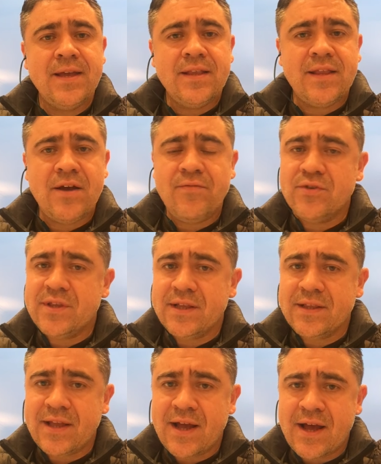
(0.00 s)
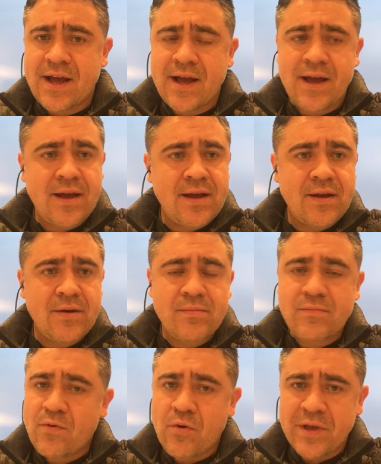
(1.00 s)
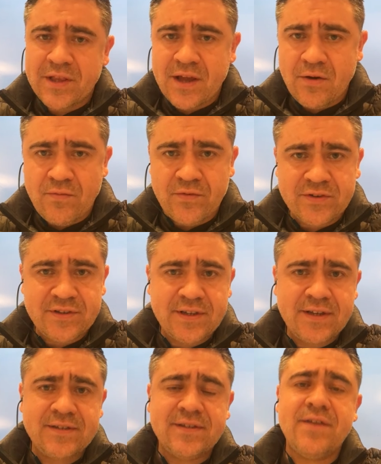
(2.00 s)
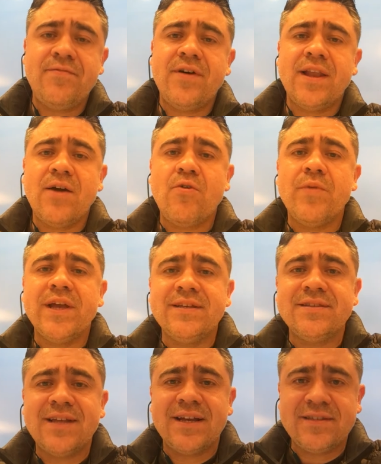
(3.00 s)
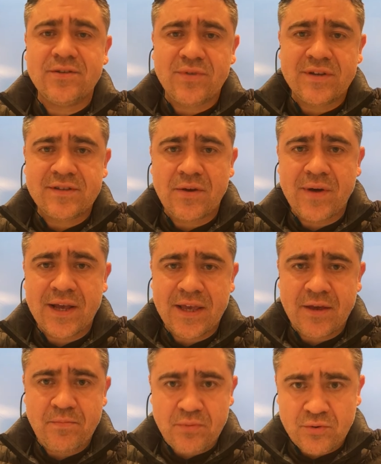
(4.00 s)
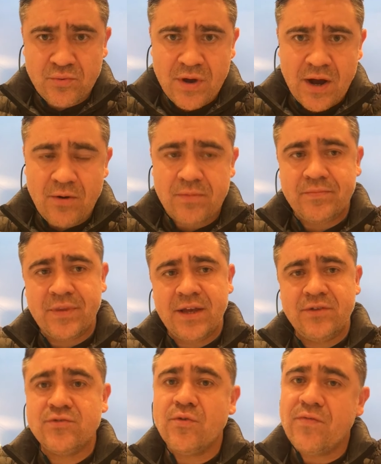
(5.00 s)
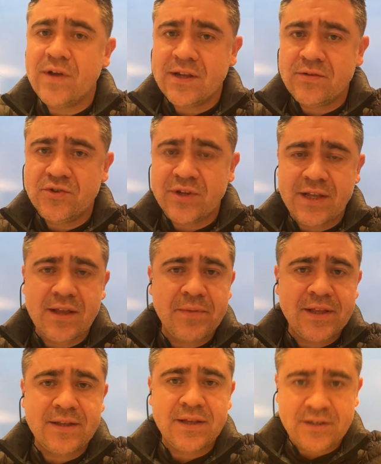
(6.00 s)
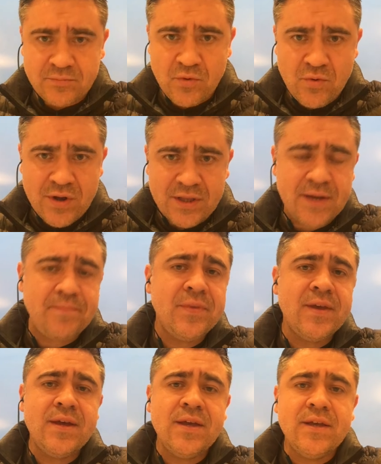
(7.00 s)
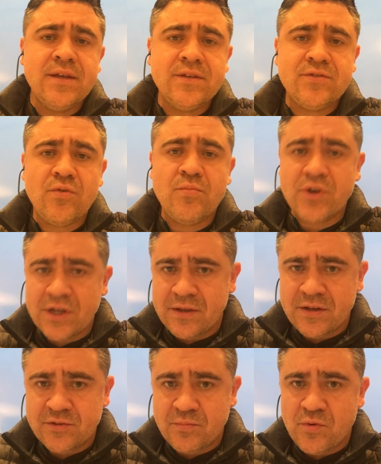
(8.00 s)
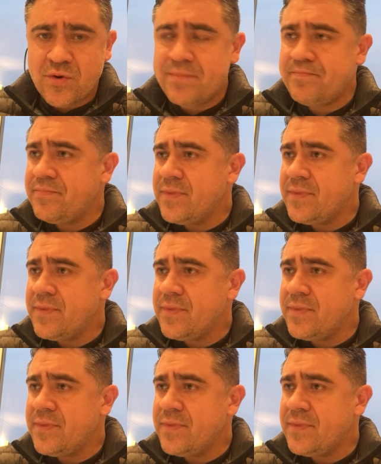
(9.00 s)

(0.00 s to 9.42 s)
Tá? Eu vou tentar comentar com vocês, né, falar como é que está a situação aqui em Portugal. Né? Estou falando diretamente de Lisboa, né? Estou morando em Lisboa.